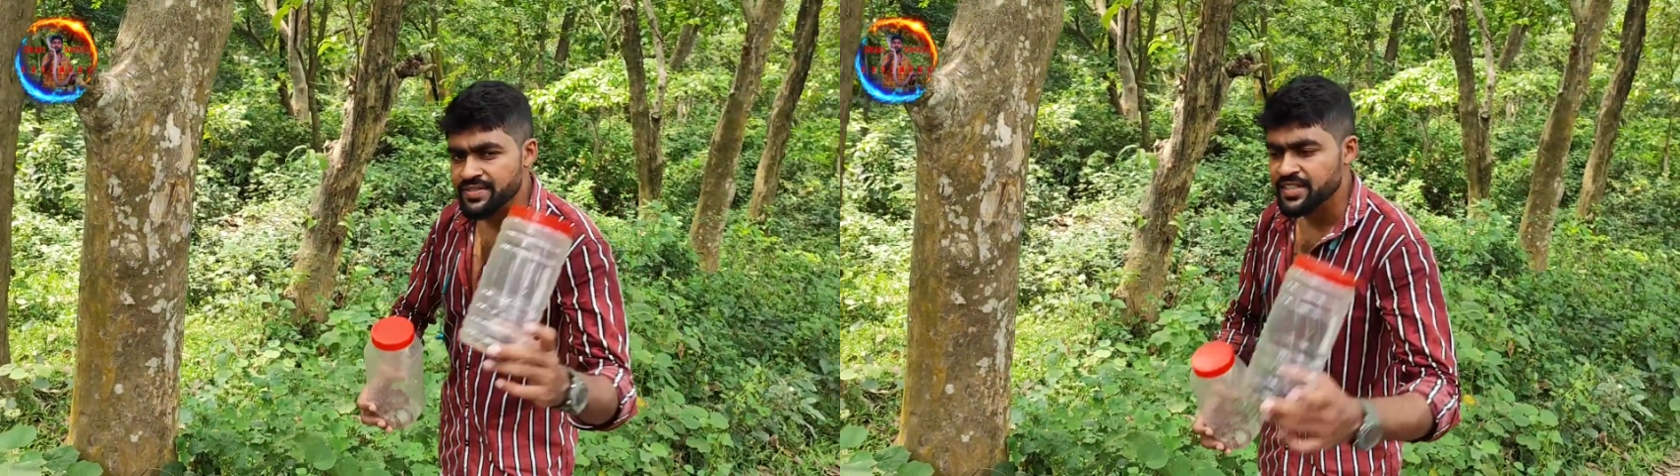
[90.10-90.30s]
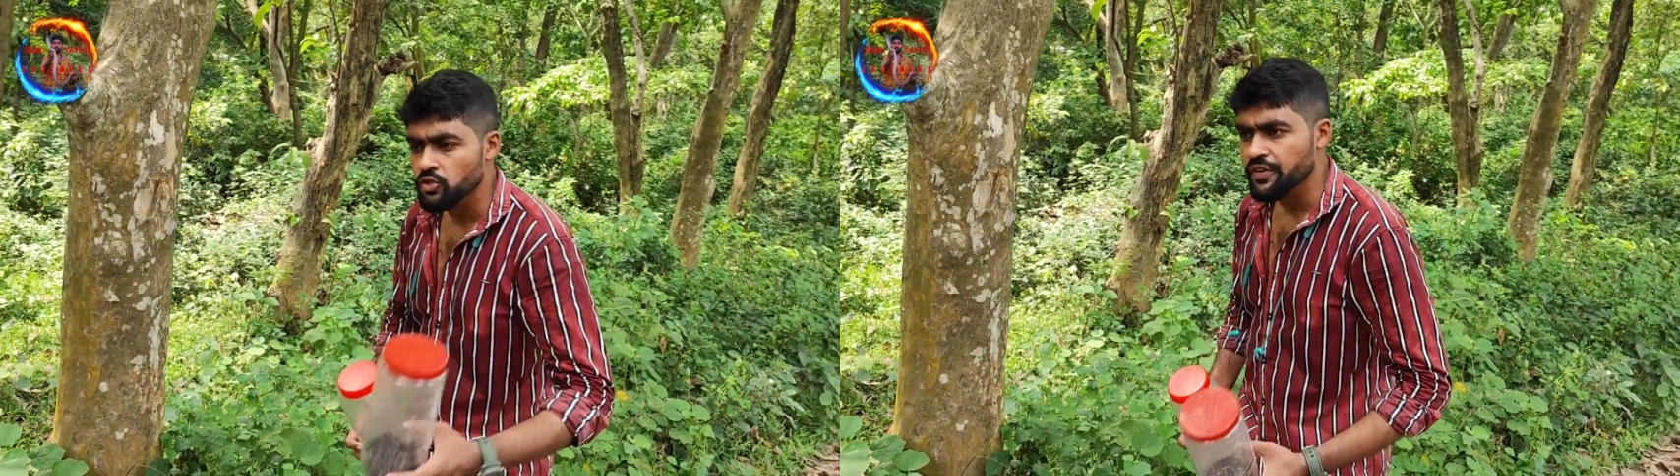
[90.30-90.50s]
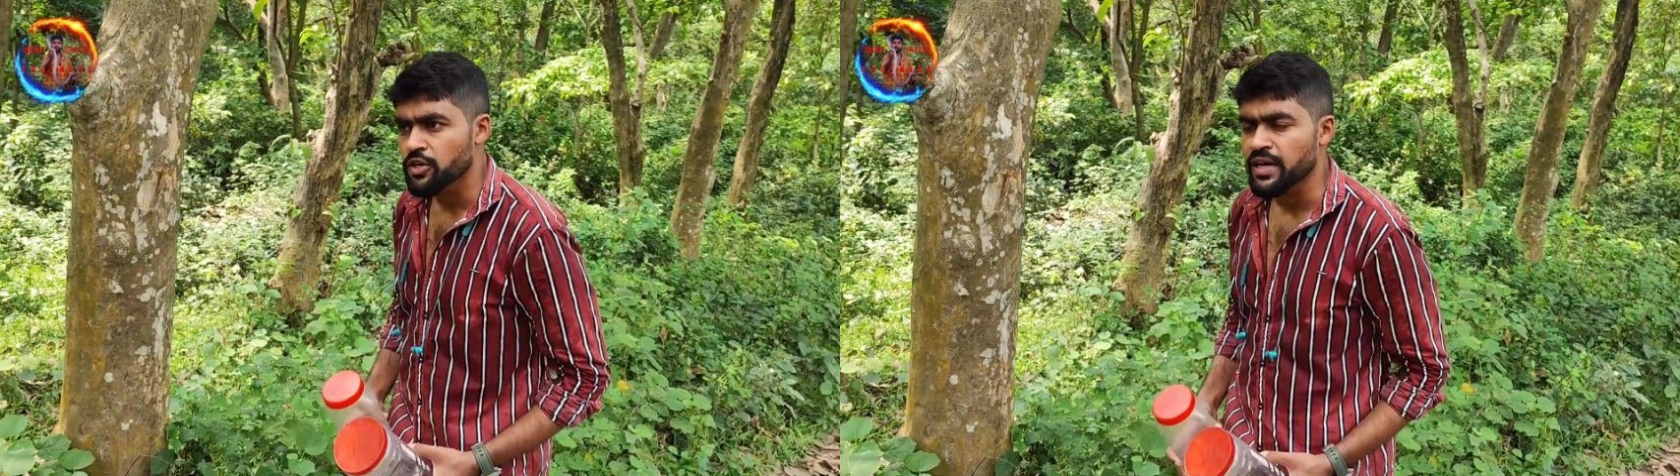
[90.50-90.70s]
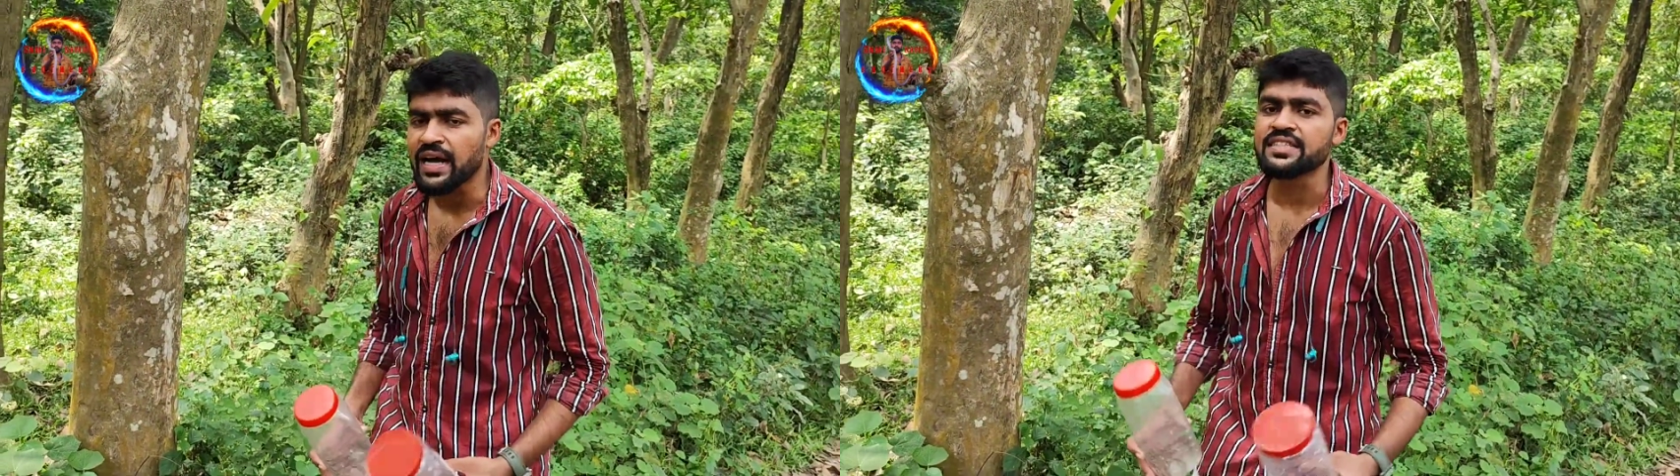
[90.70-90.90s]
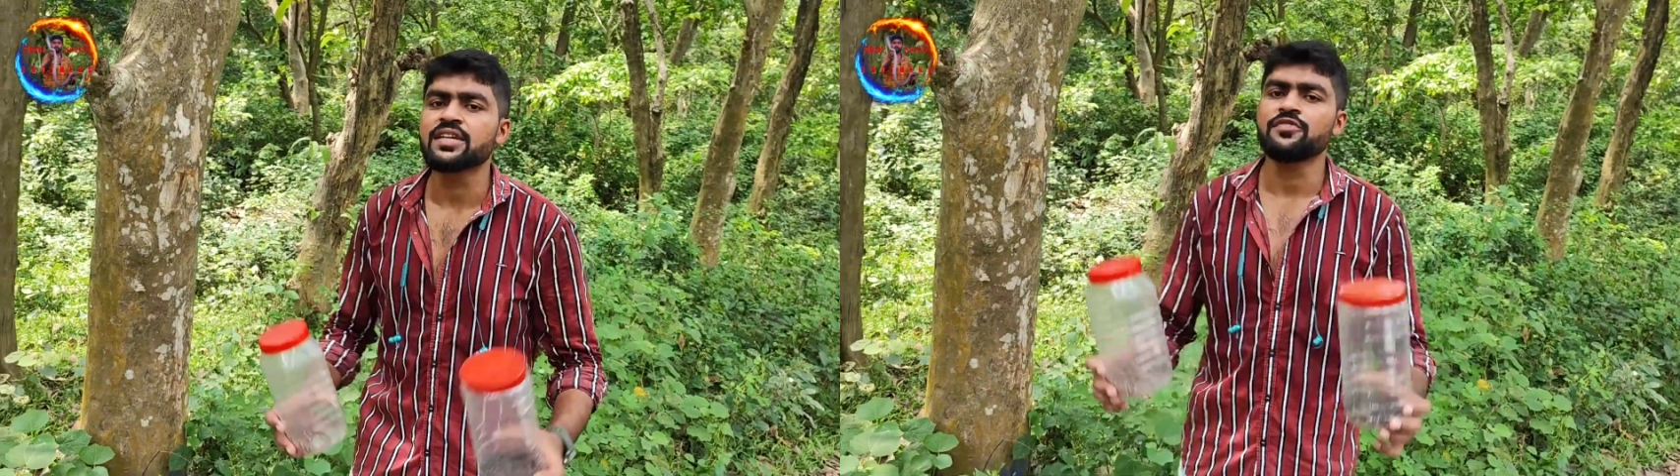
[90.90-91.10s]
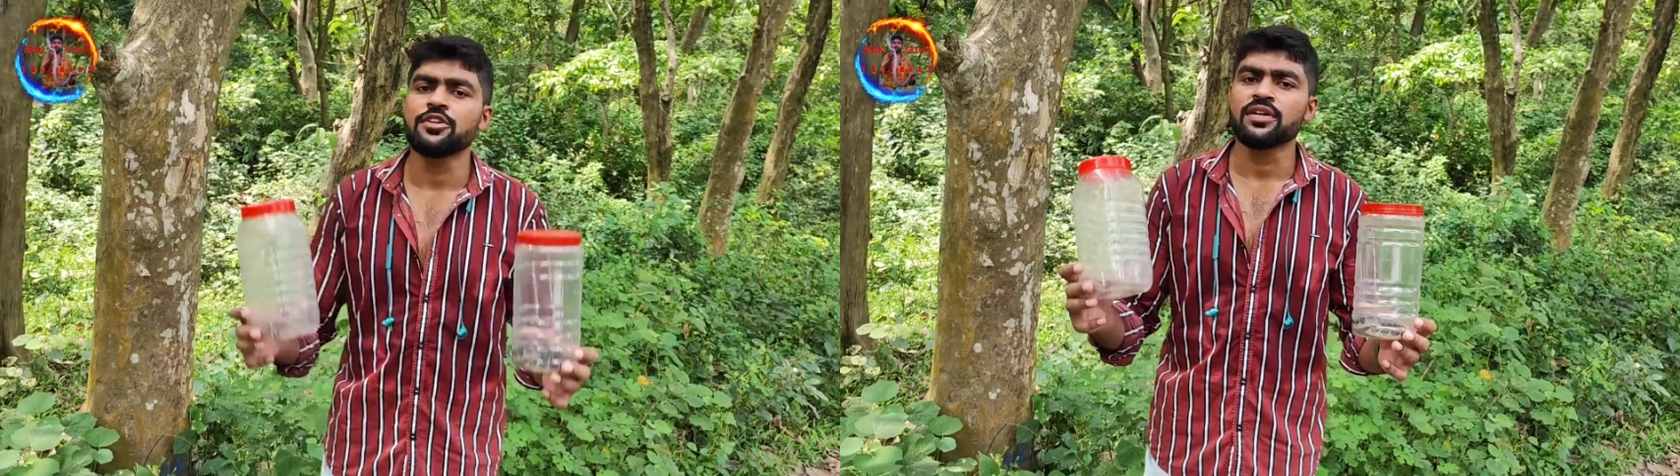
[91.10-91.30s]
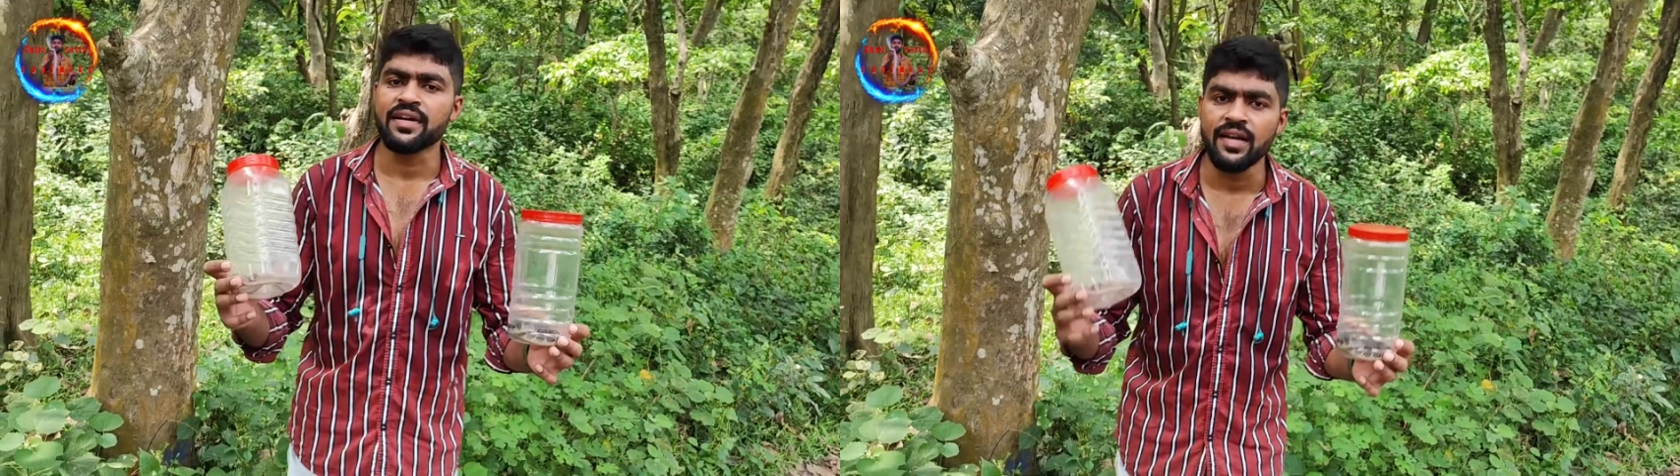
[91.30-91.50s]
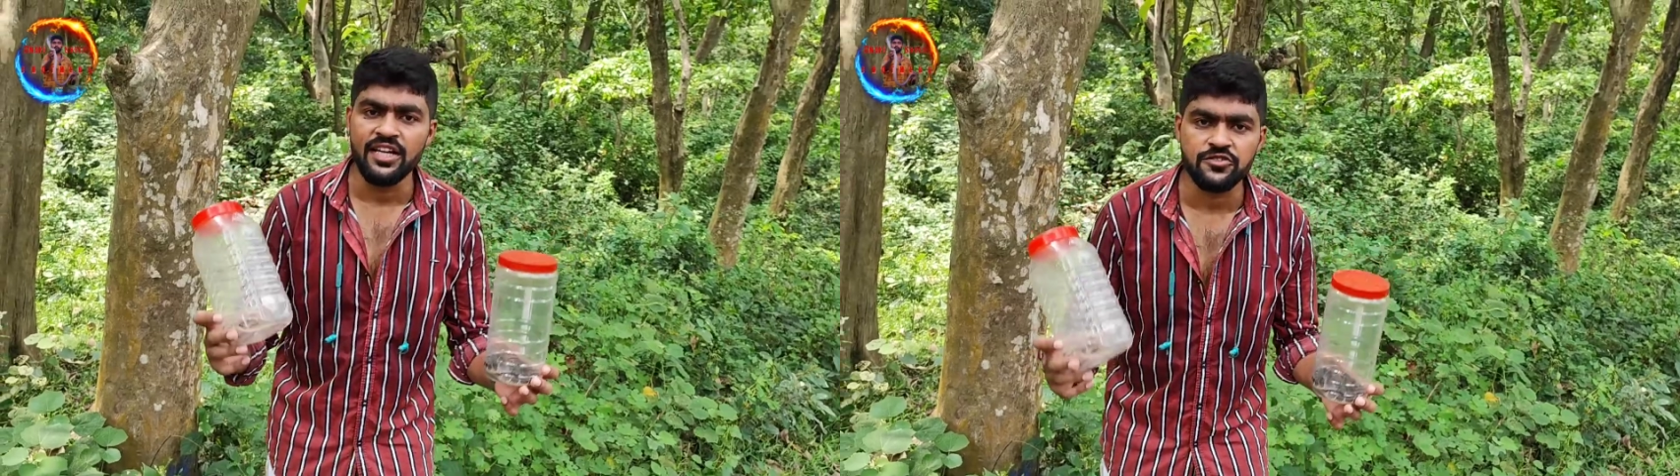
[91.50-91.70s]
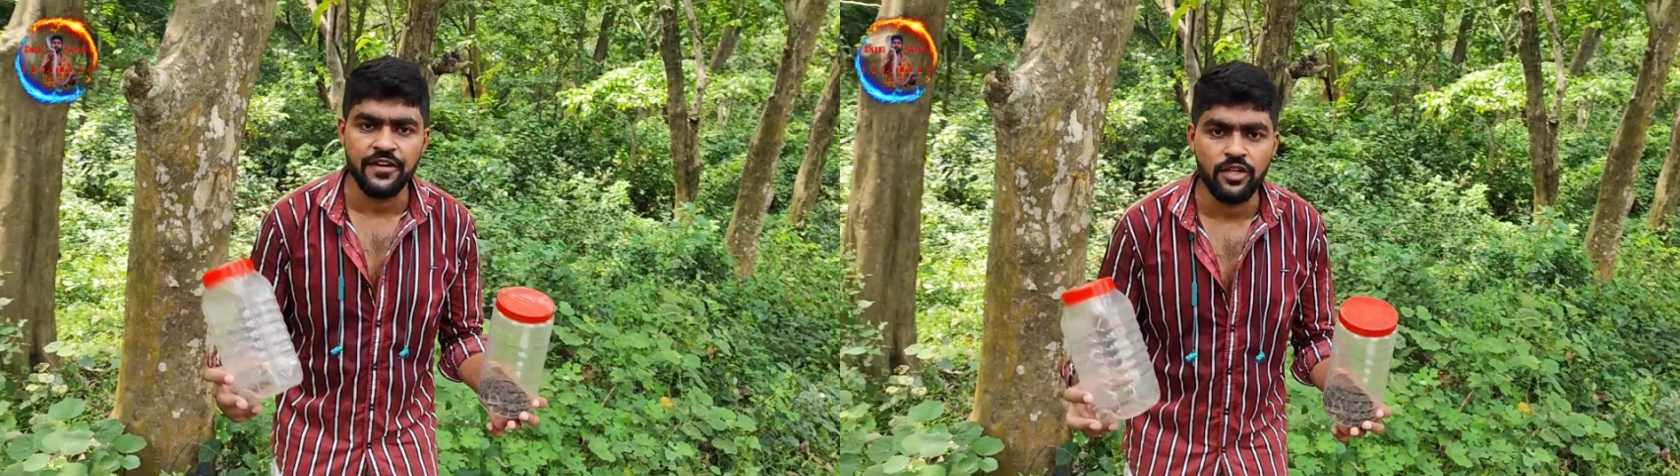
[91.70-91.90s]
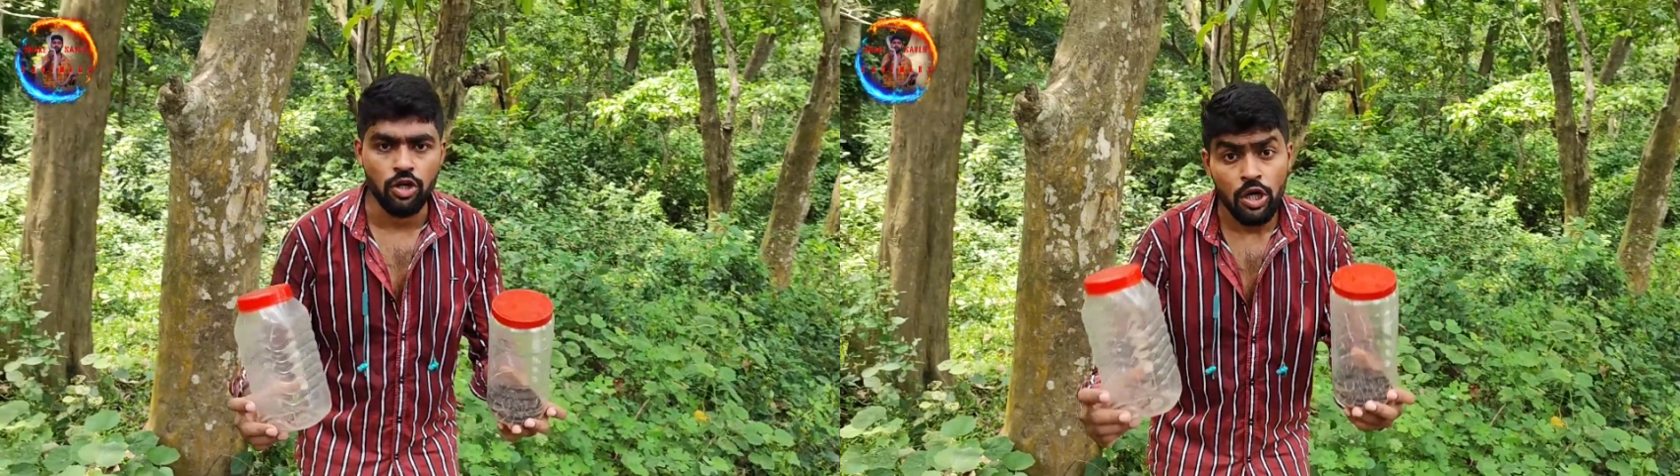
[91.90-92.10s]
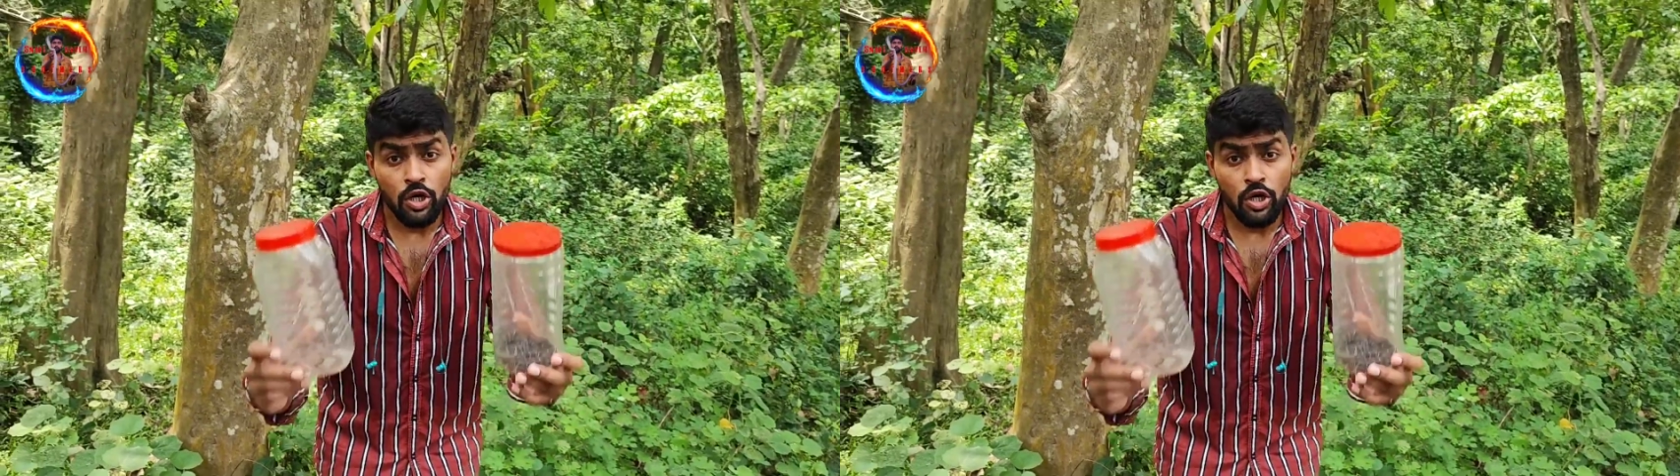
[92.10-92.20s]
রেস্কিউ ভিডিও না আজকের ভিডিওটা রিলিজ ভিডিও